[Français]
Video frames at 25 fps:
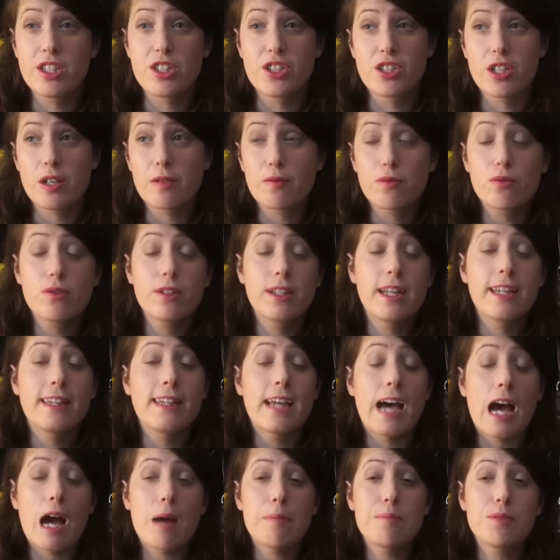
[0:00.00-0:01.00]
j'avoue, n'est
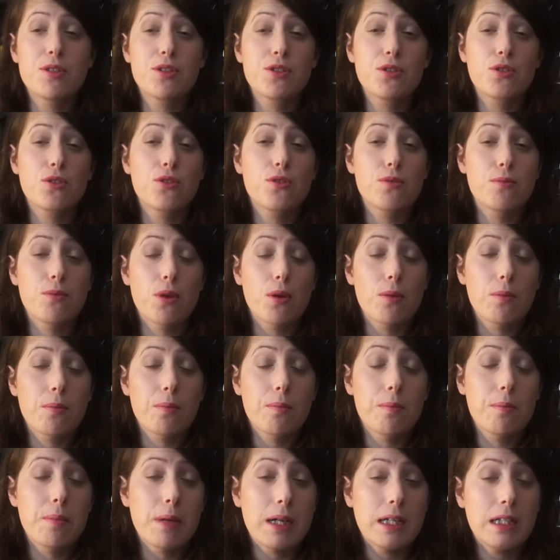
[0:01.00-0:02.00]
absolument
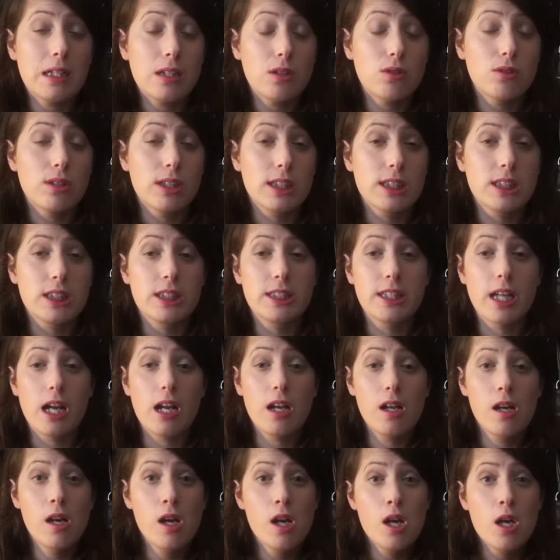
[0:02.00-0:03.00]
pas originale
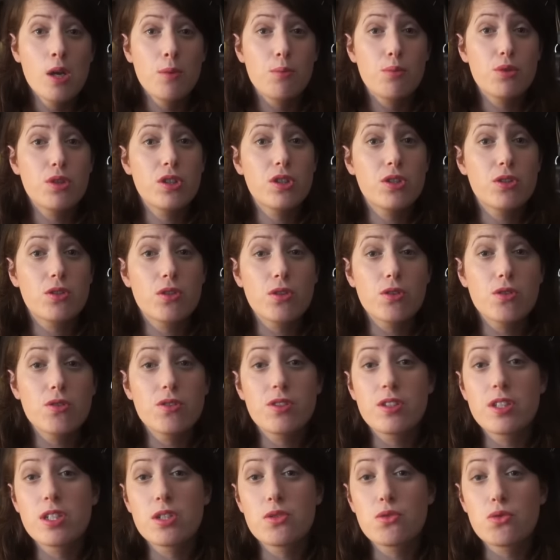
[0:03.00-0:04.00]
puisque
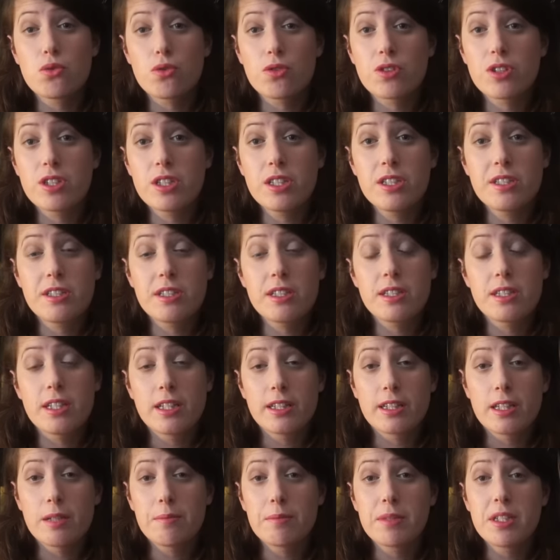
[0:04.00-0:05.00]
ces jours-ci, c'est un
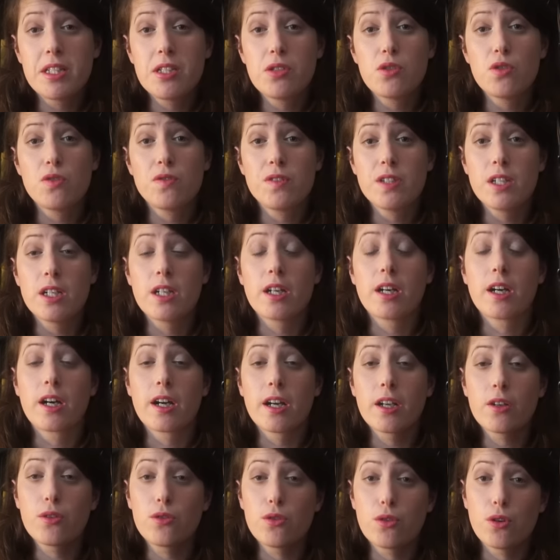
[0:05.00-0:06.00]
thème qui devient
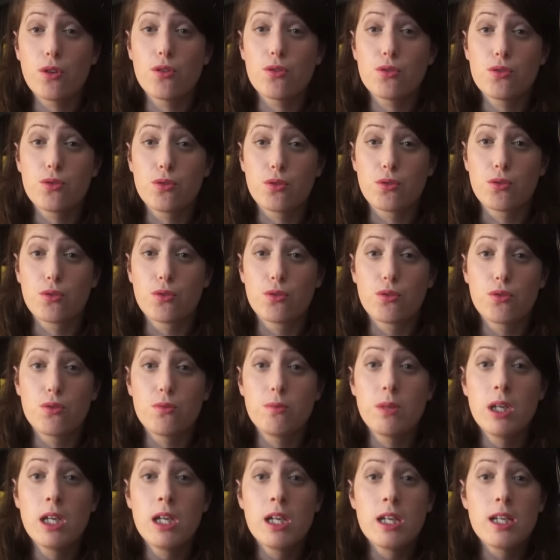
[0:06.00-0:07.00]
récurrent sur YouTube.
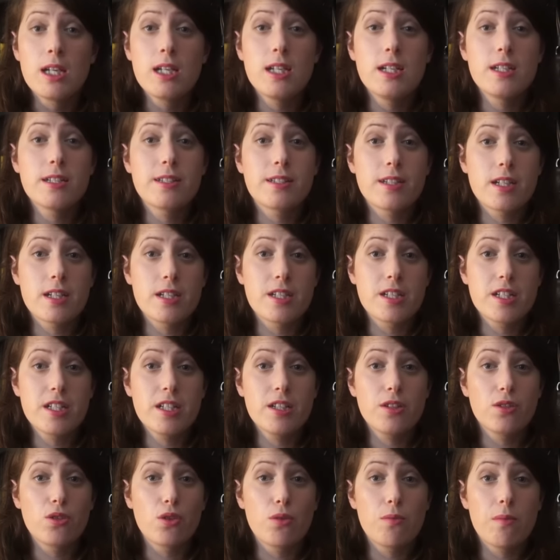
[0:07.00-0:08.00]
Il
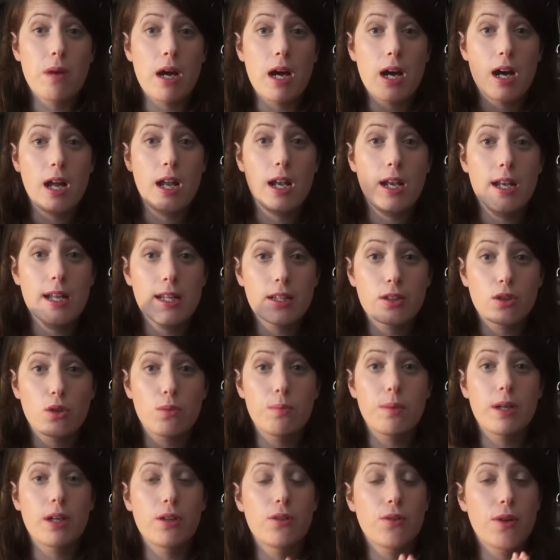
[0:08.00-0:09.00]
s'agit de ma lettre au
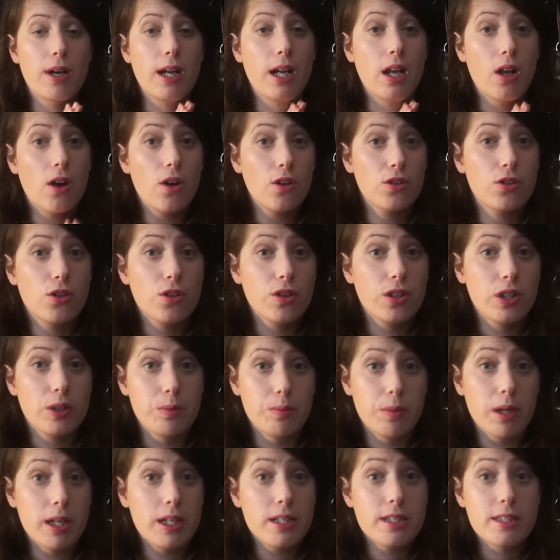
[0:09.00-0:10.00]
Père Noël, entre
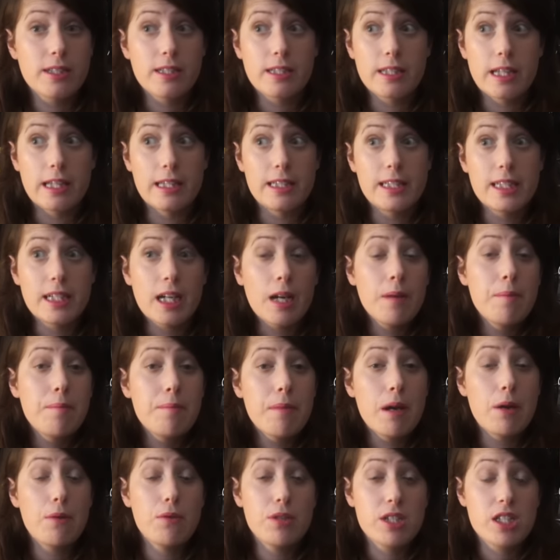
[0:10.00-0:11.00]
guillemets, c'est-à-dire
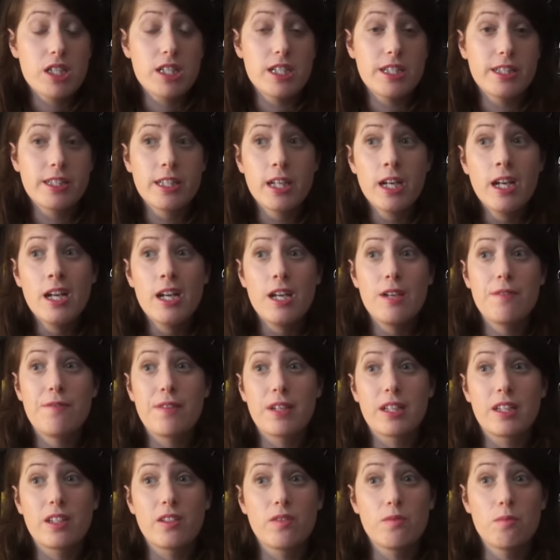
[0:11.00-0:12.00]
ma wishlist.
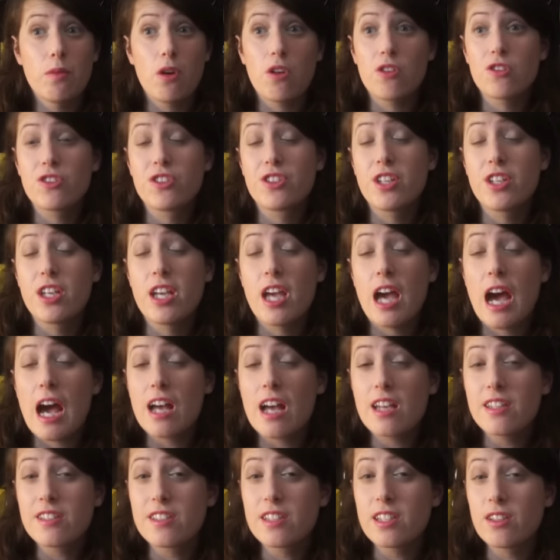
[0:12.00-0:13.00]
Effectivement, c'est
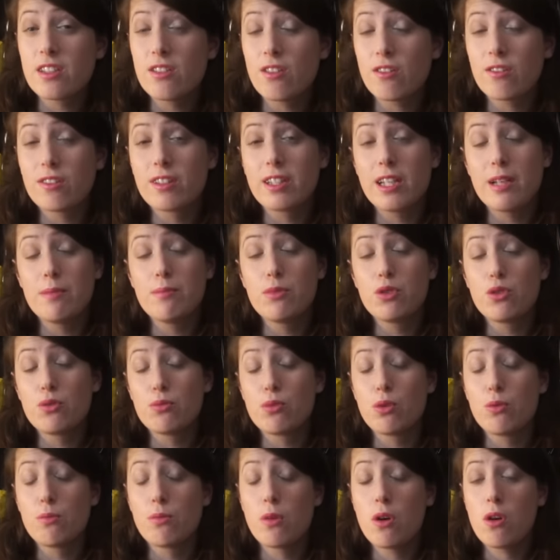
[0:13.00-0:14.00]
assez dans le thème du
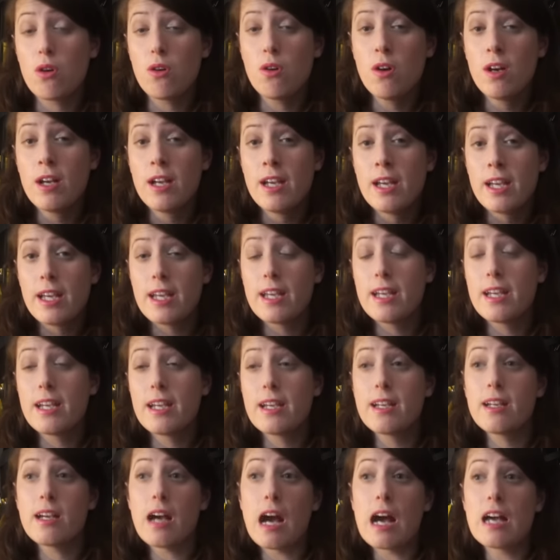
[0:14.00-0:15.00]
moment
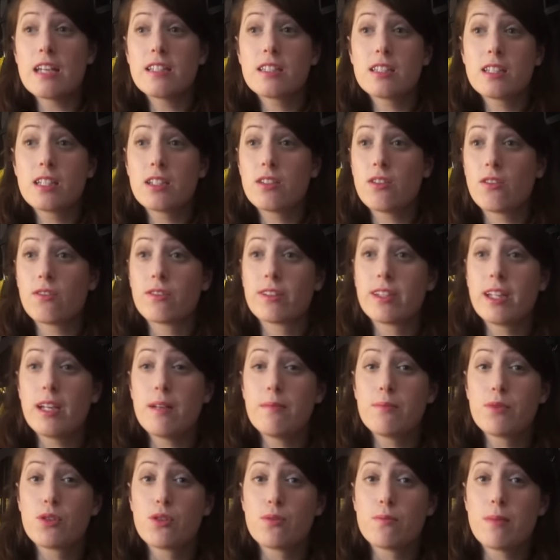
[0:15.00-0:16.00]
et assez dans le
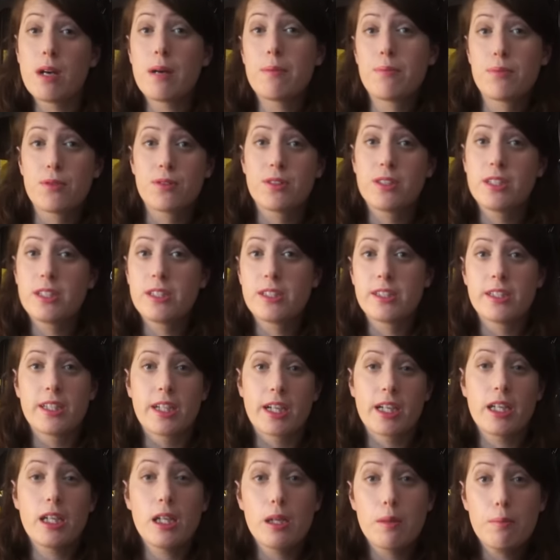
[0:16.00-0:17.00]
thème de ma petite
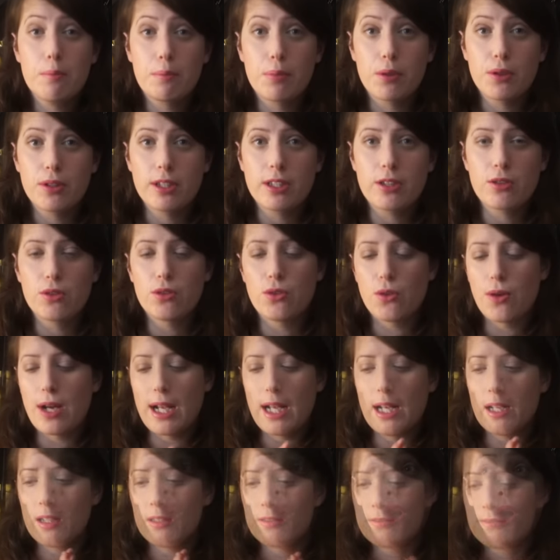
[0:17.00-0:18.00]
série Poney de Noël.
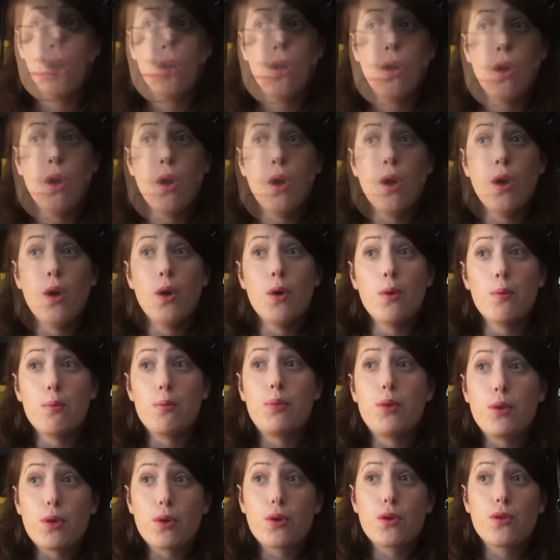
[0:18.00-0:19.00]

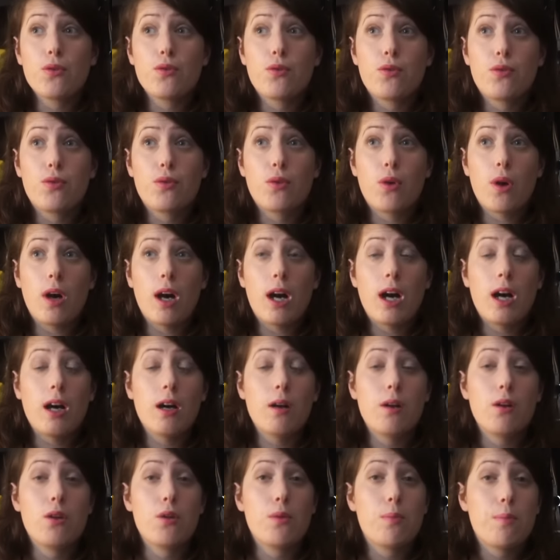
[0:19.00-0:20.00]
Pour une fois,
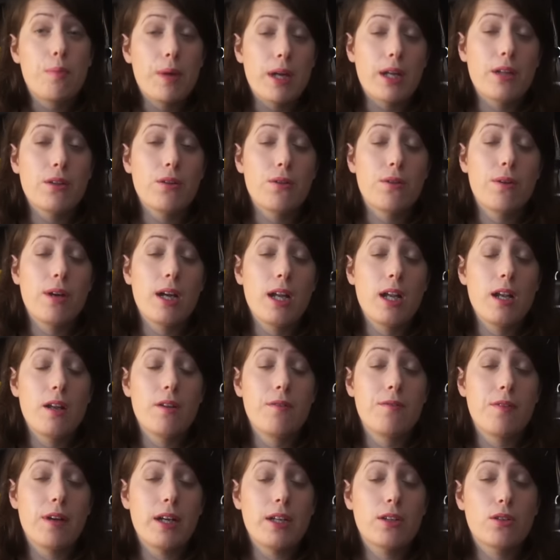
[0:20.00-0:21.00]
le Père Noël
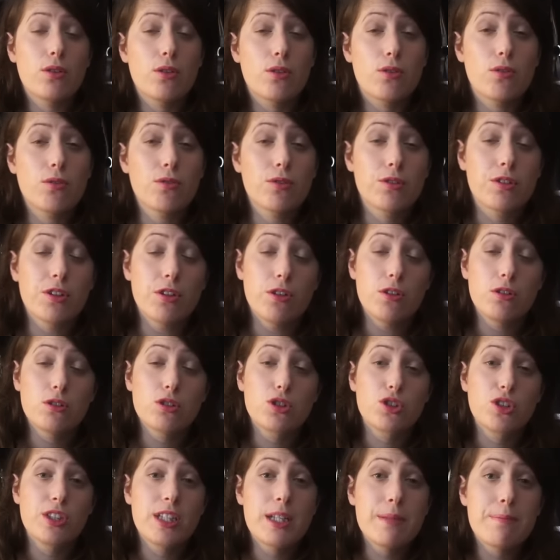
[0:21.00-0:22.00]
va être content,
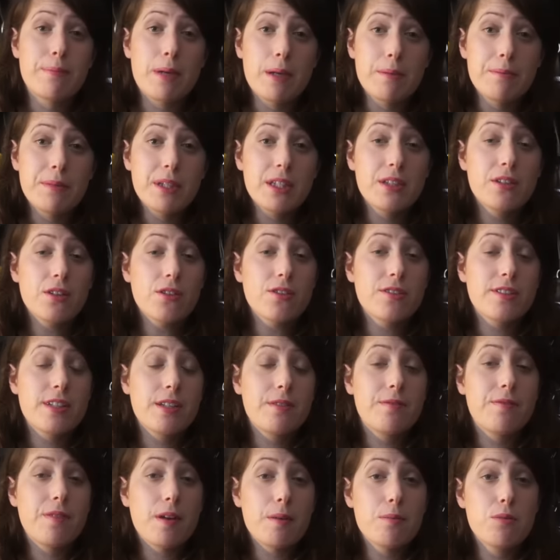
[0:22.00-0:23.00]
je n'ai pas mis dans
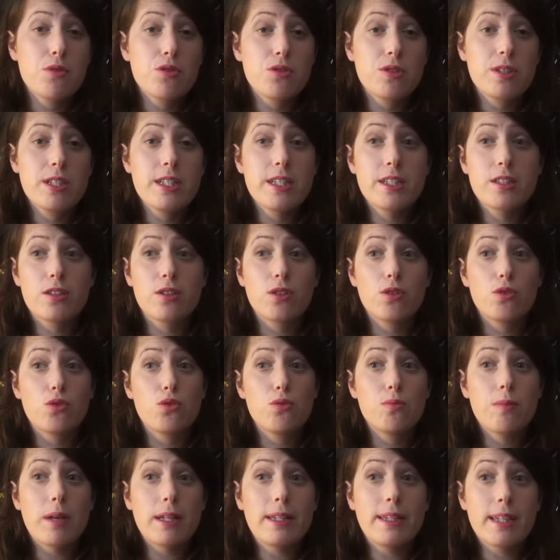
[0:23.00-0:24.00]
cette fameuse liste du
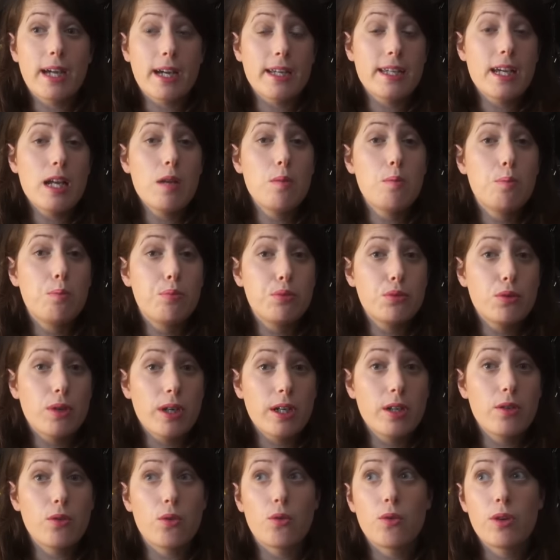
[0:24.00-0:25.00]
matériel pour
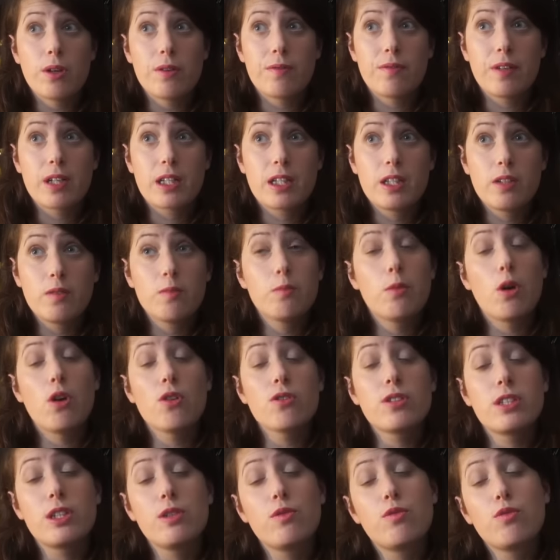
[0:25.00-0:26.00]
Elion. Effectivement,
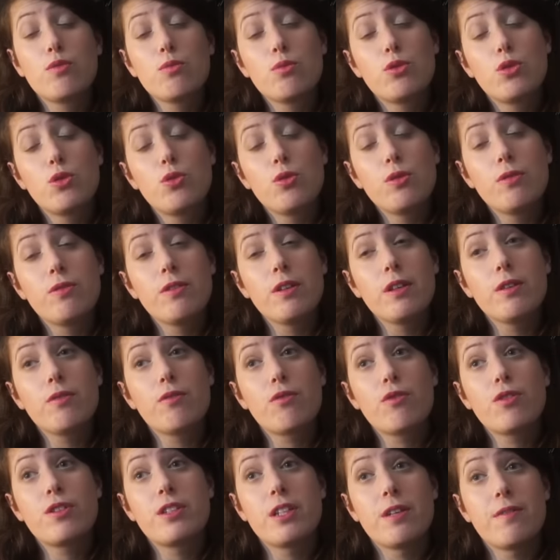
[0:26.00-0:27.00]
si vous me suivez,
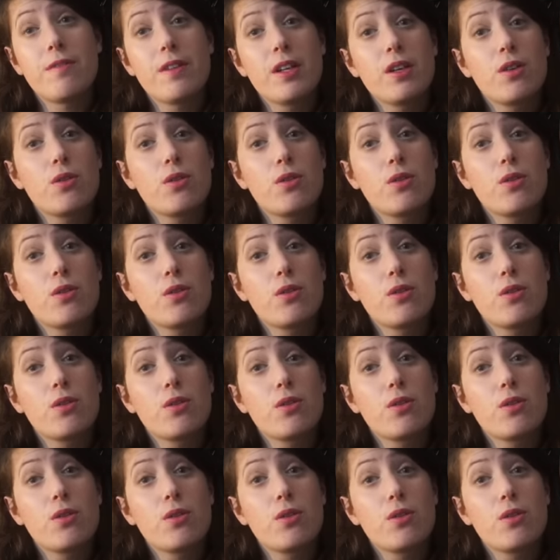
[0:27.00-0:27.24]
vous savez